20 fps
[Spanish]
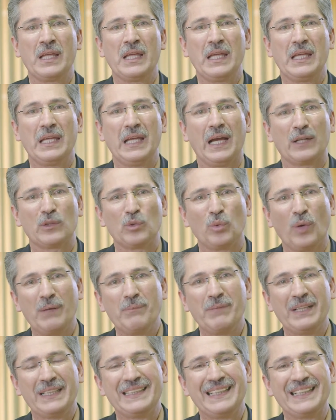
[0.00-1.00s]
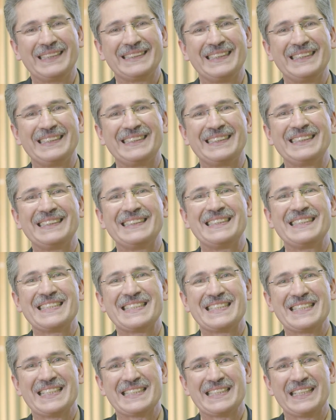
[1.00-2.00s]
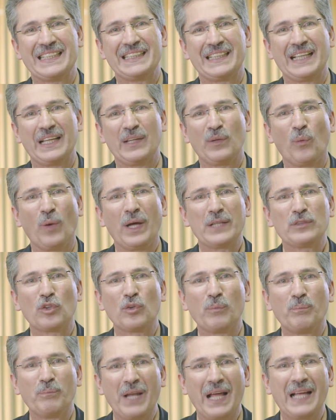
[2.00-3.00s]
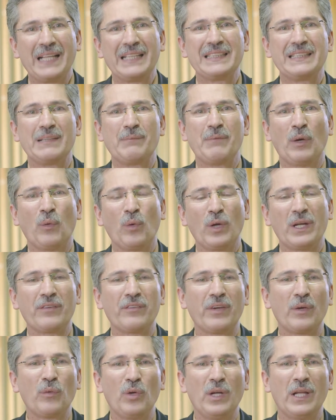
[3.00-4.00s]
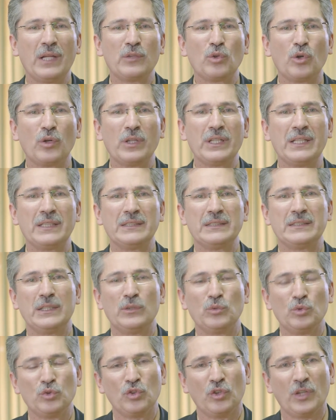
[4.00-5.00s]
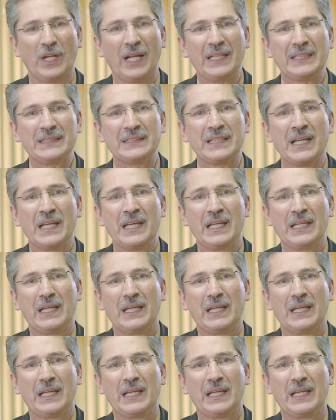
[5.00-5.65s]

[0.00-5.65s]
Y actualmente existen 64 planes de mejora regulatoria institucionales